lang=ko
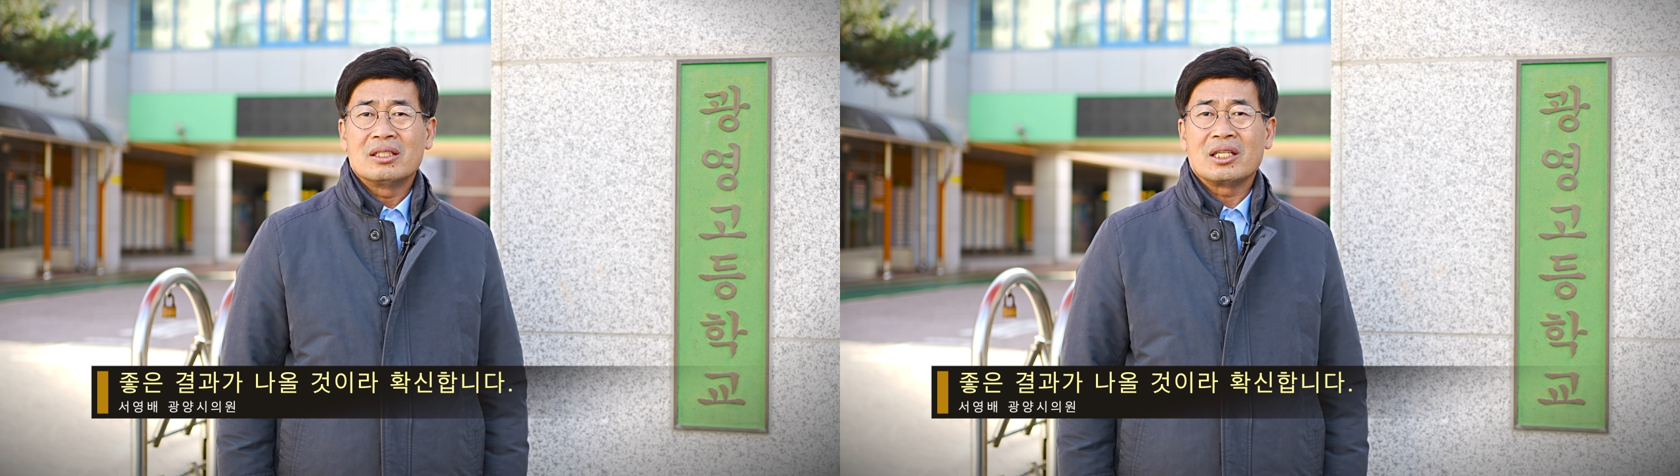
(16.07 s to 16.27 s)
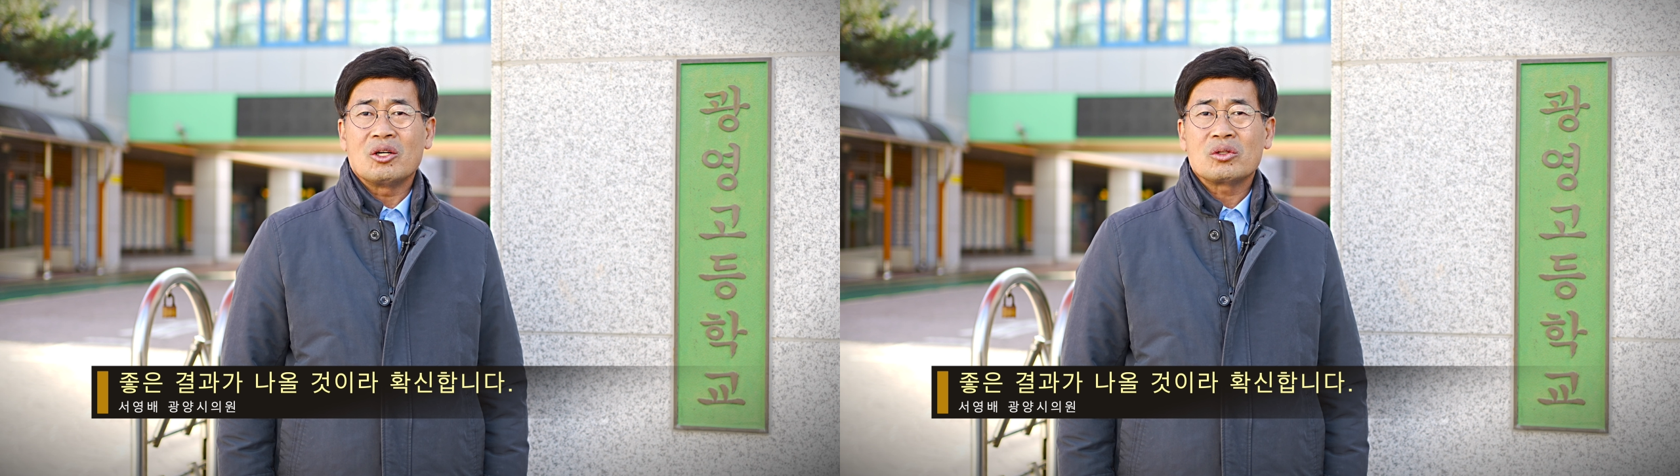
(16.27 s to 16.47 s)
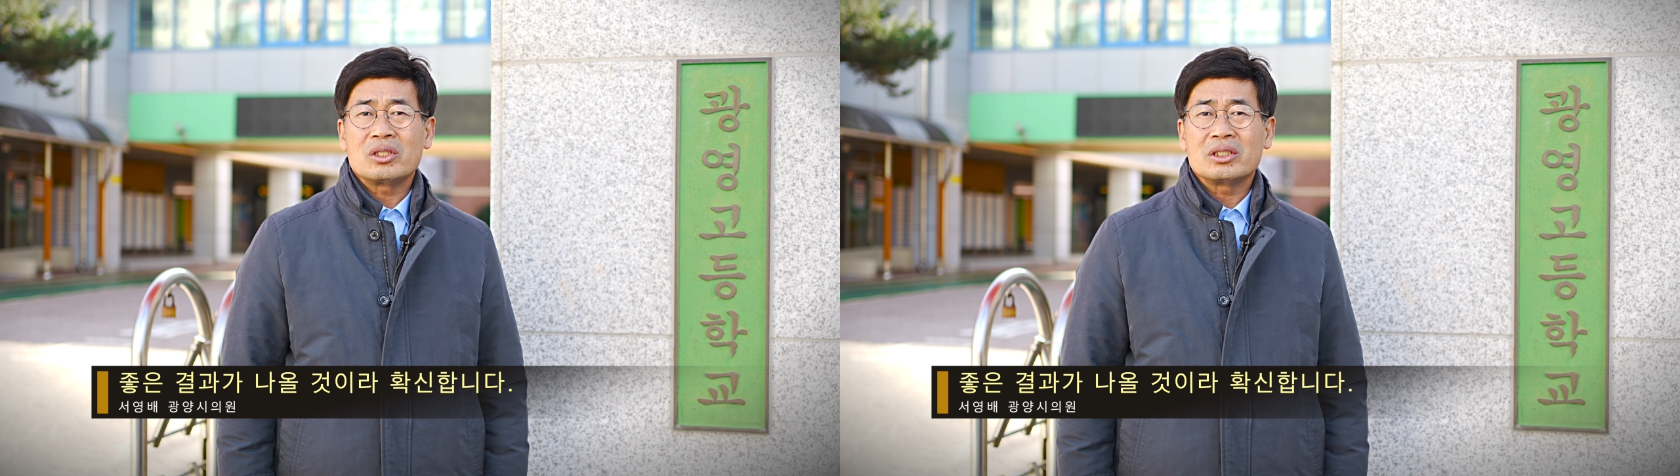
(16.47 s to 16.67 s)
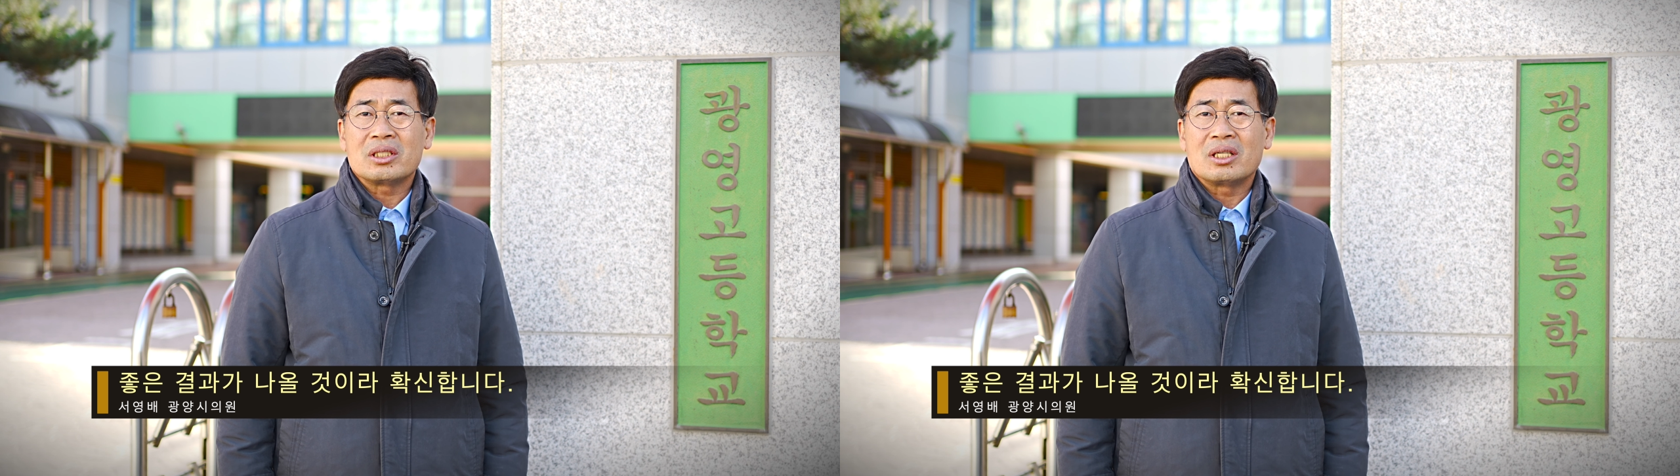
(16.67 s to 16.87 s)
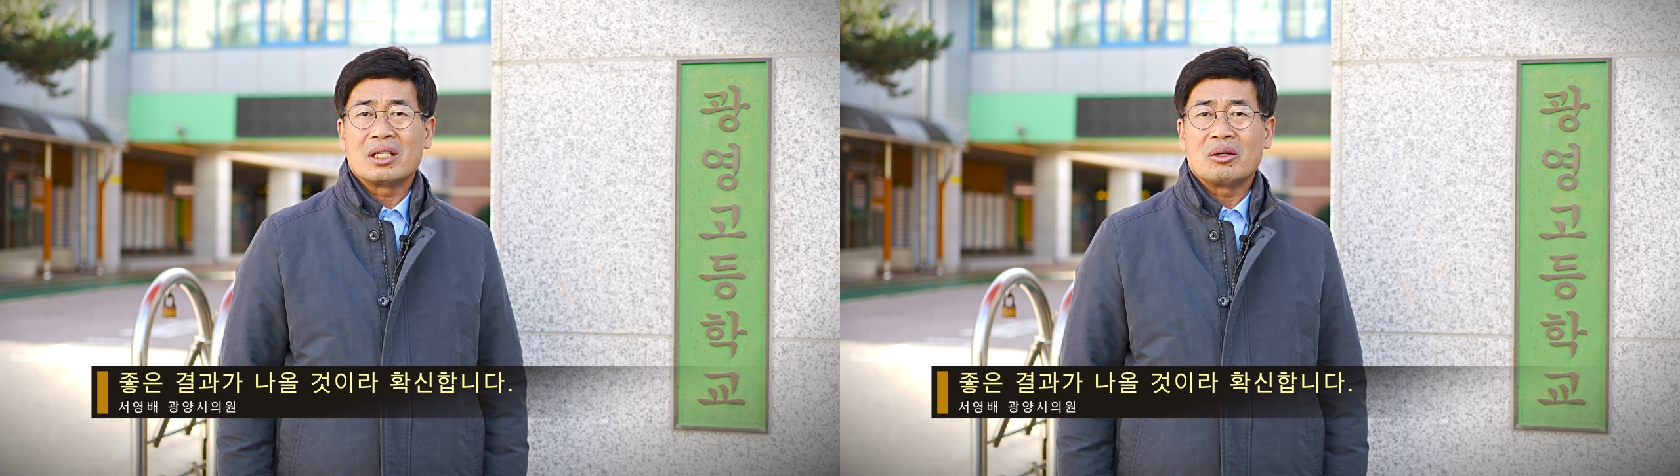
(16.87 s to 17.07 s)
나올
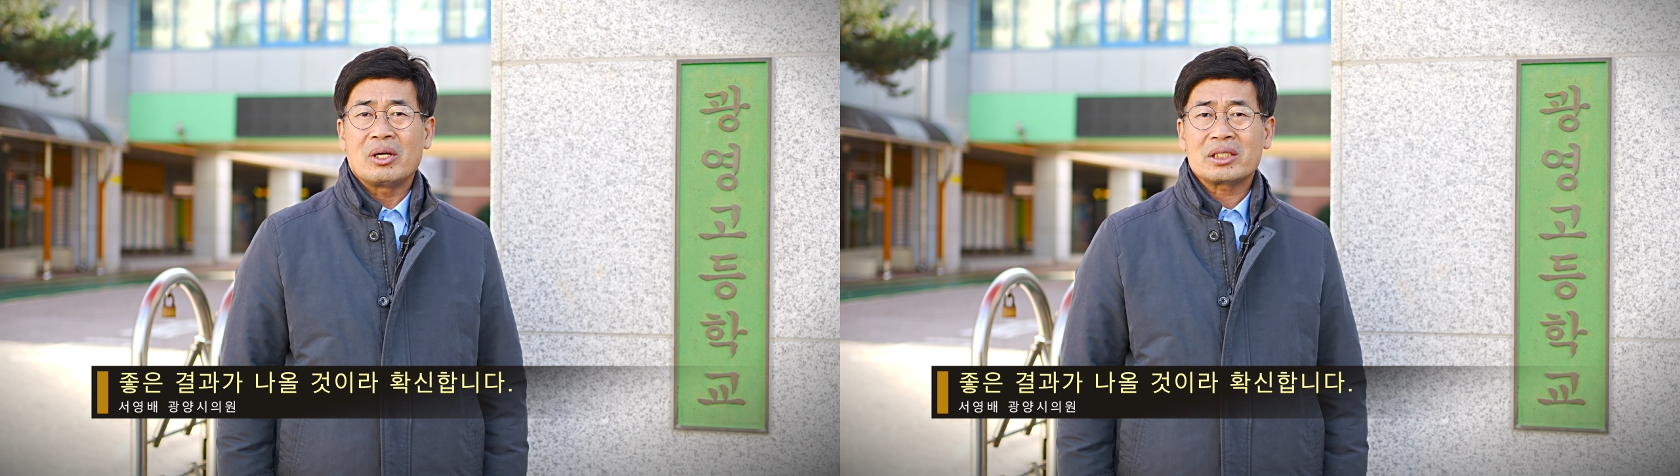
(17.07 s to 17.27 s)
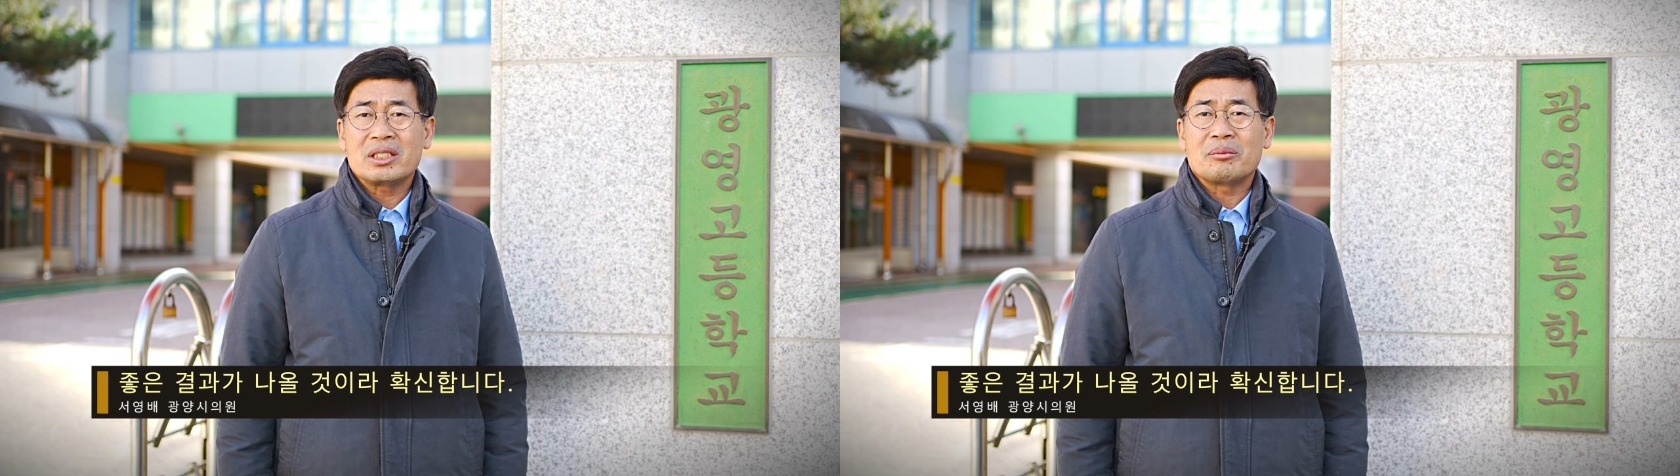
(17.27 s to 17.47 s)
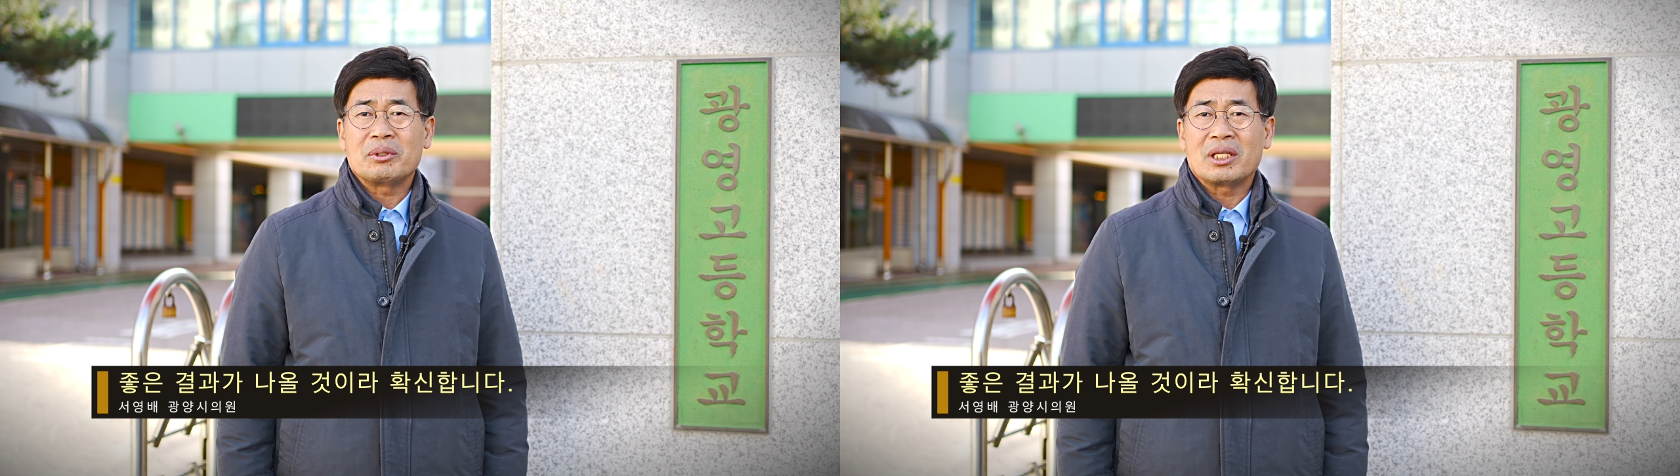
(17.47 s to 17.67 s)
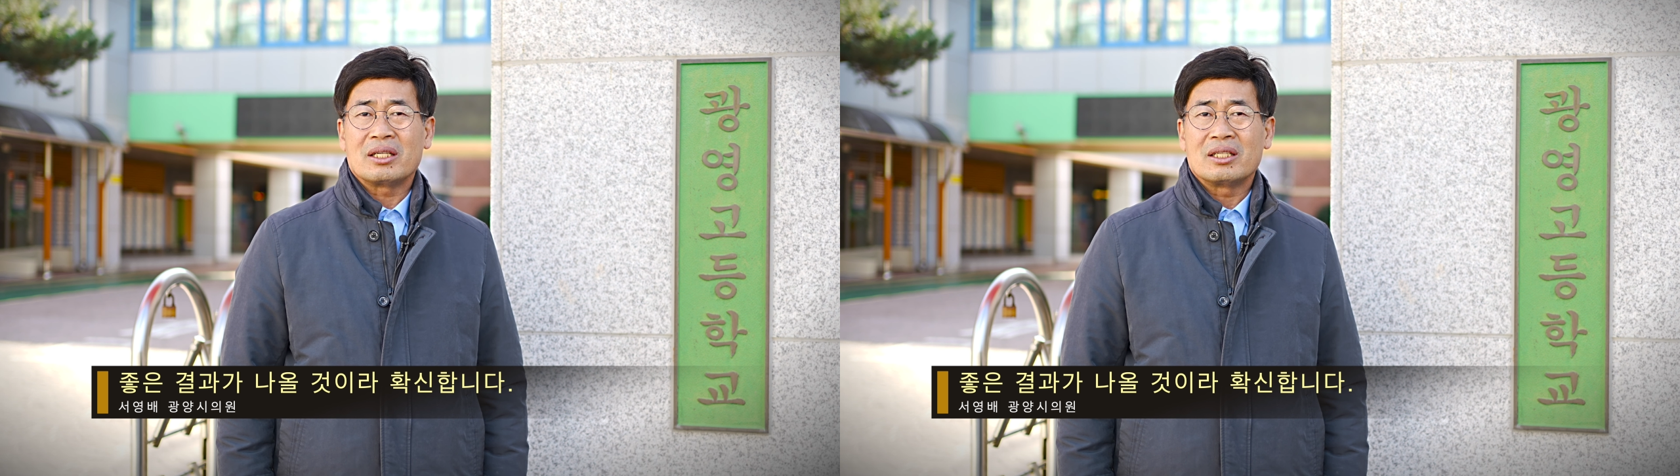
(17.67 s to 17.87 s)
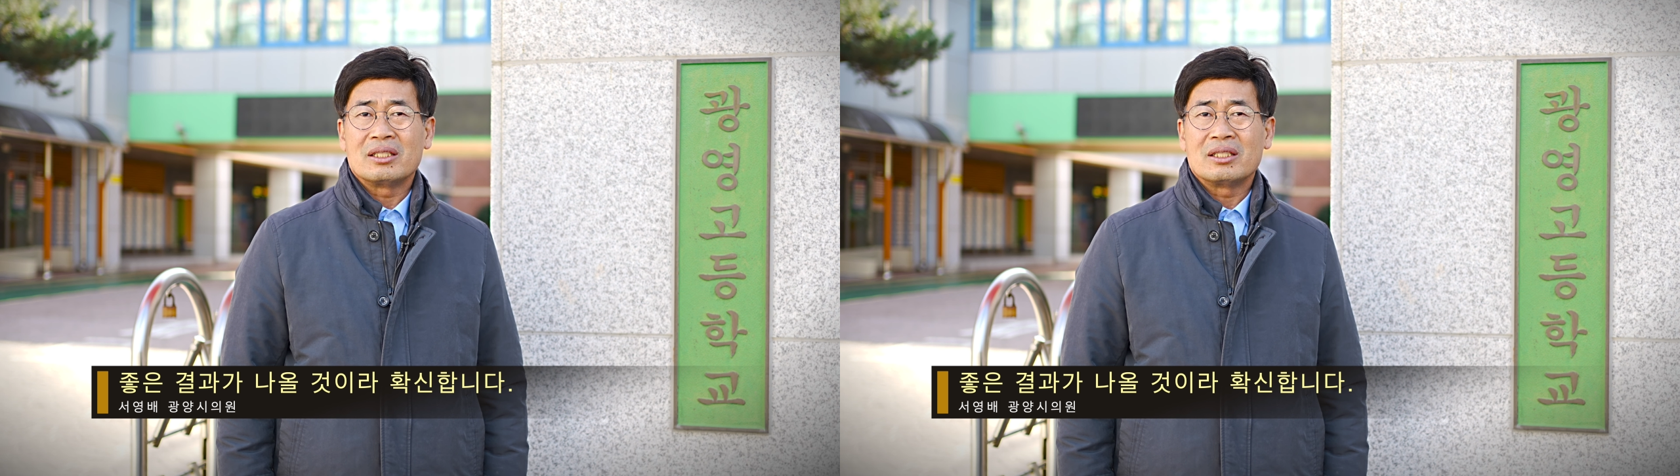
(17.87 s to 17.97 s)
것이라 확신합니다